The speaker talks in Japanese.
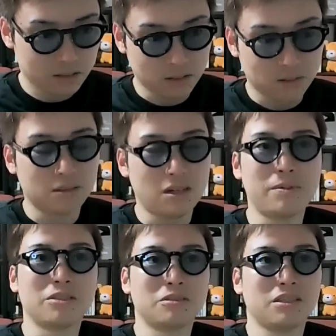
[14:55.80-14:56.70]
その
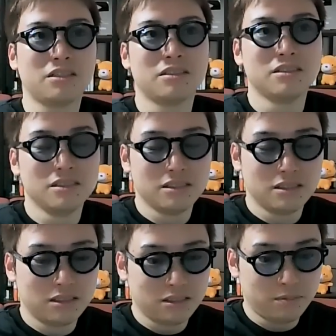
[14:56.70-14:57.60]
Amazon が、
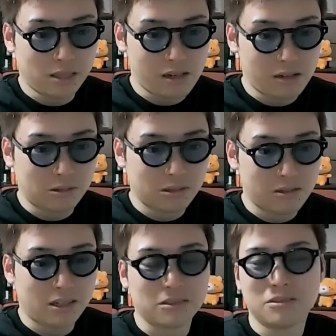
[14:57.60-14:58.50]
まあ結構
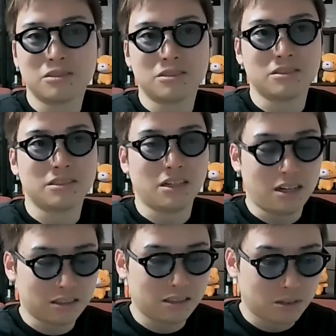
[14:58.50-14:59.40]
巨額の出資
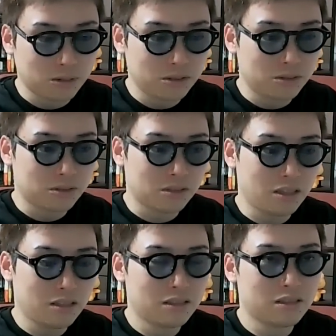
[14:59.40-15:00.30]
があったということ
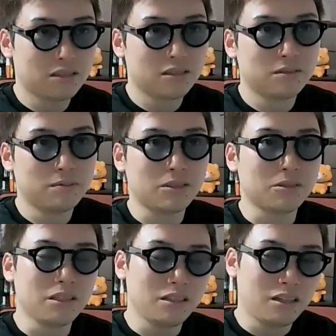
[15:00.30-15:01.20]
で、まあ
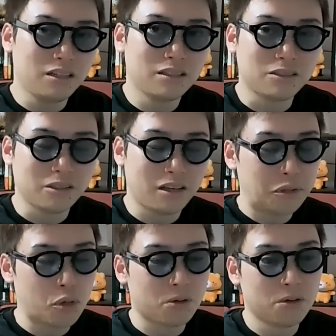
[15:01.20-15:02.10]
当然ね、その
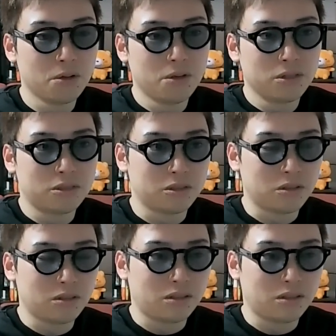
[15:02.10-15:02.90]
辺のクロード